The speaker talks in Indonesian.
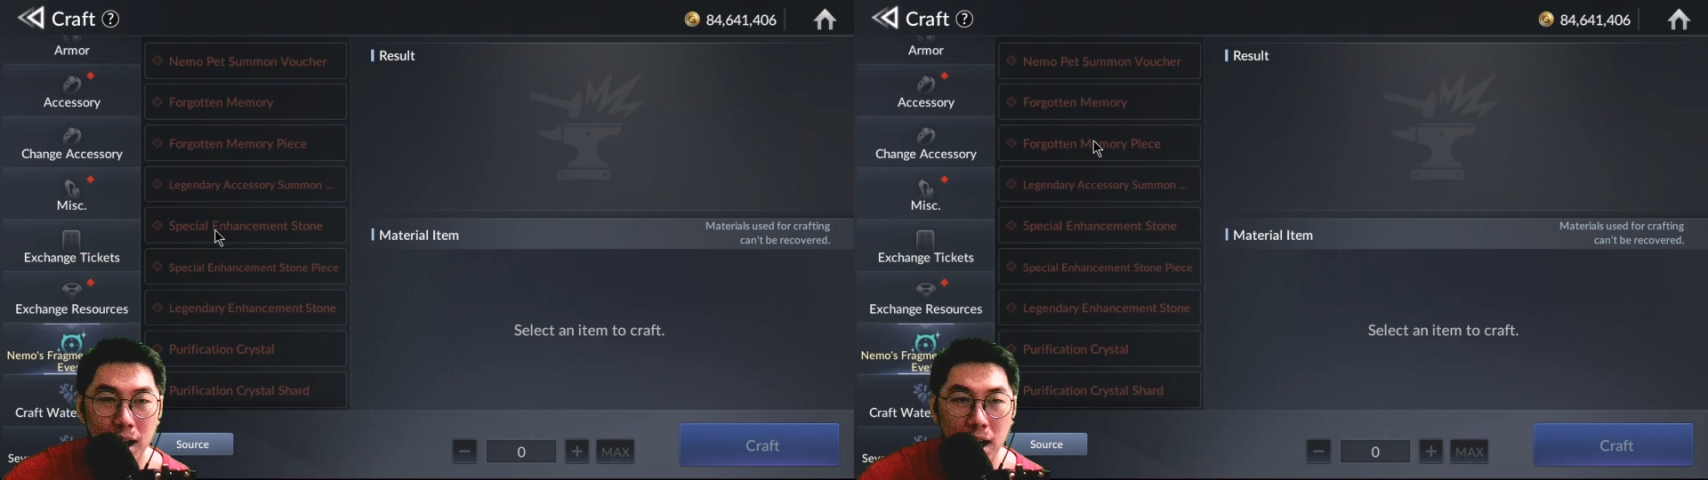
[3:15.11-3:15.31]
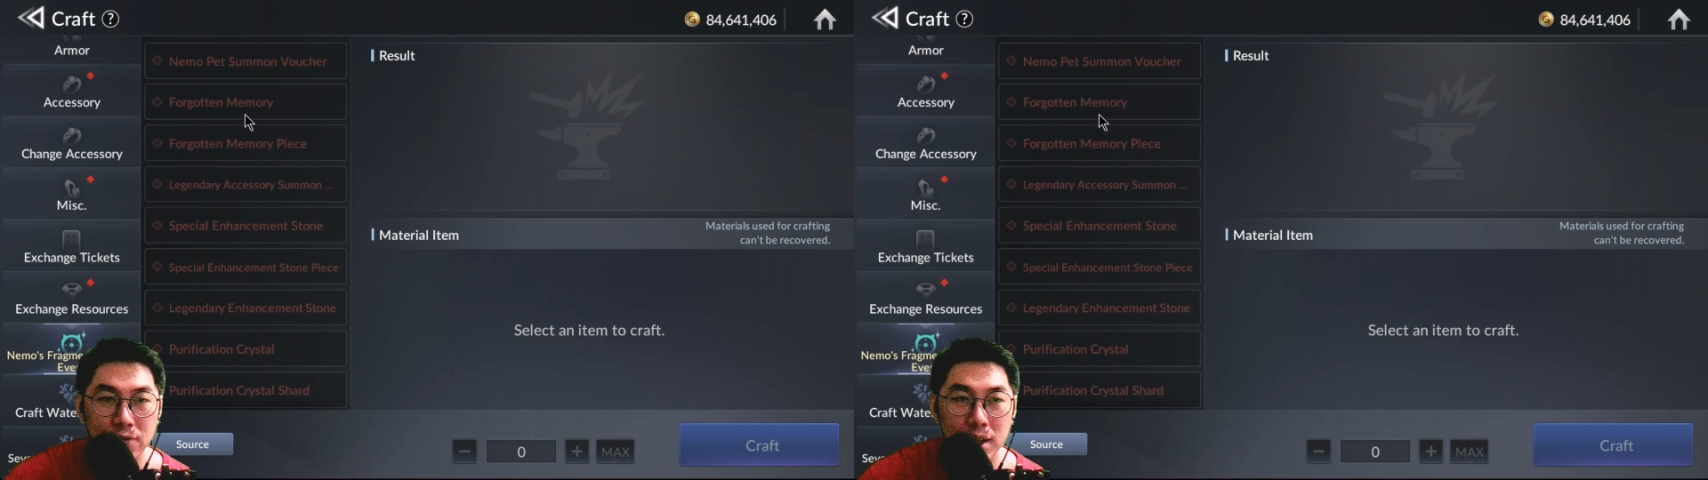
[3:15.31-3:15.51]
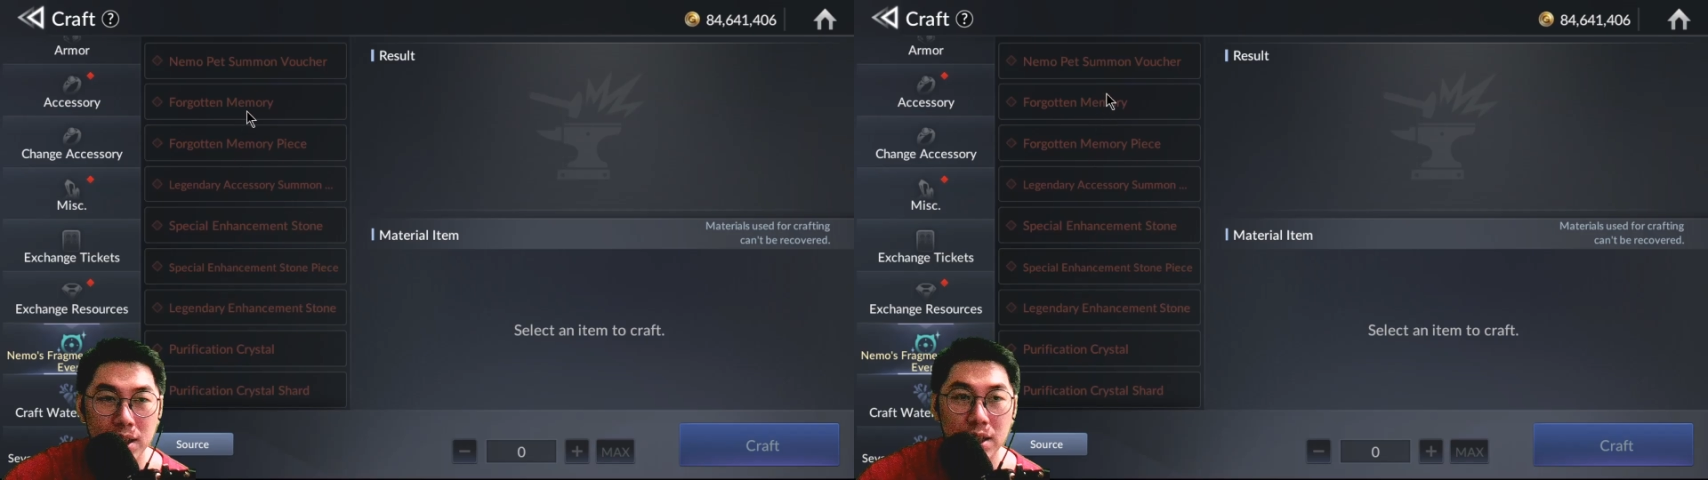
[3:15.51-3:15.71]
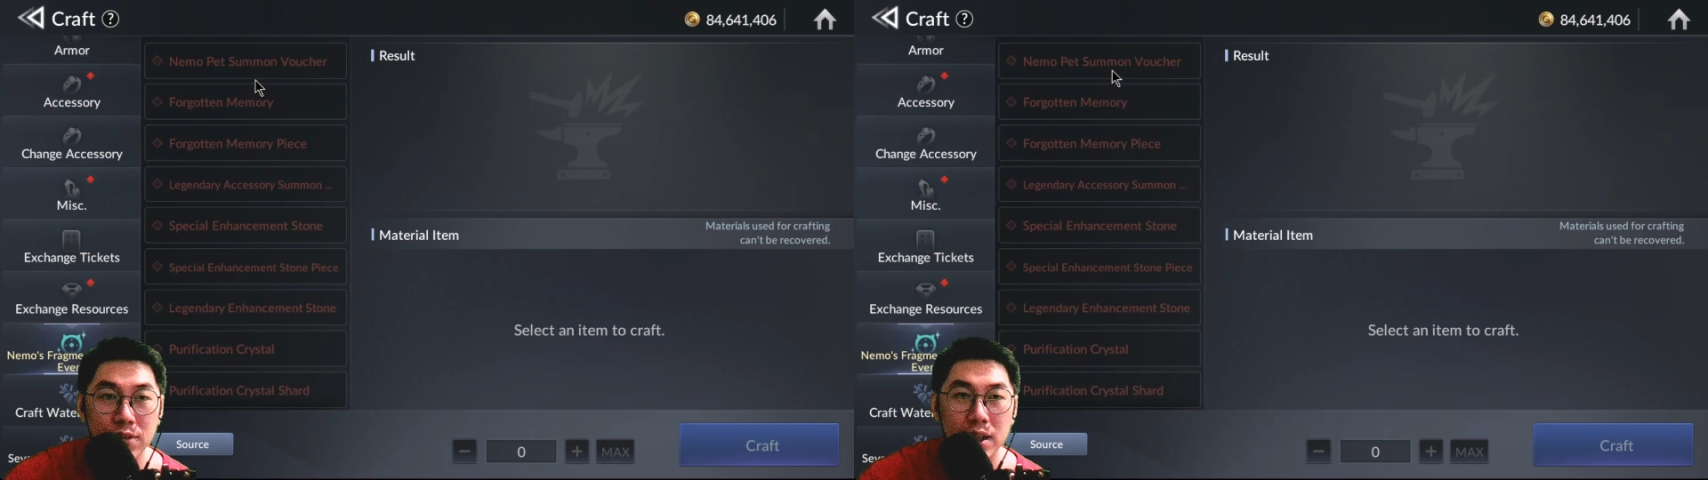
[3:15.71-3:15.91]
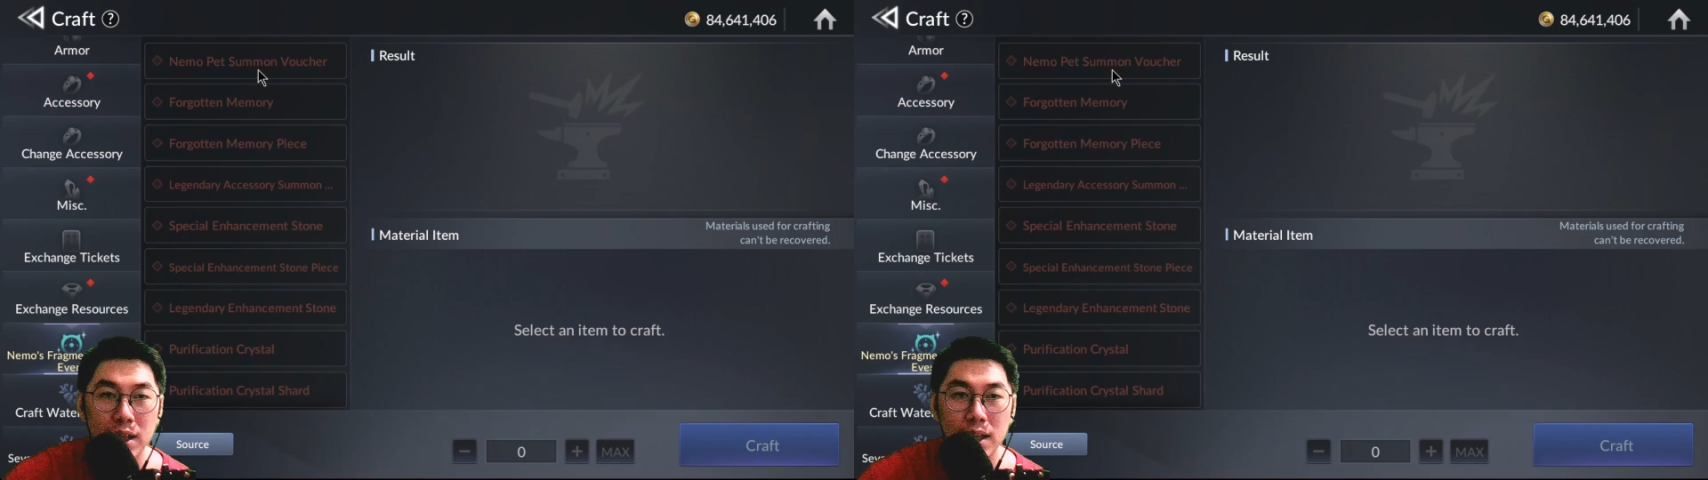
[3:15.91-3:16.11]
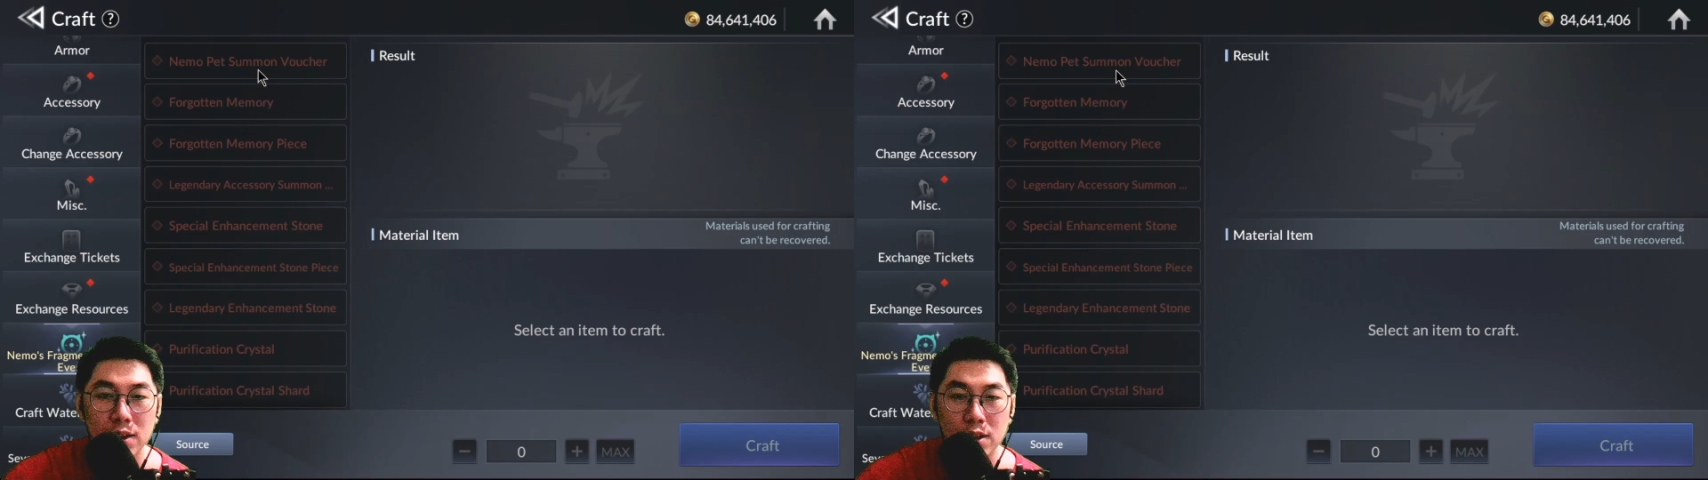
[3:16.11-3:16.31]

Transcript: crafting event ya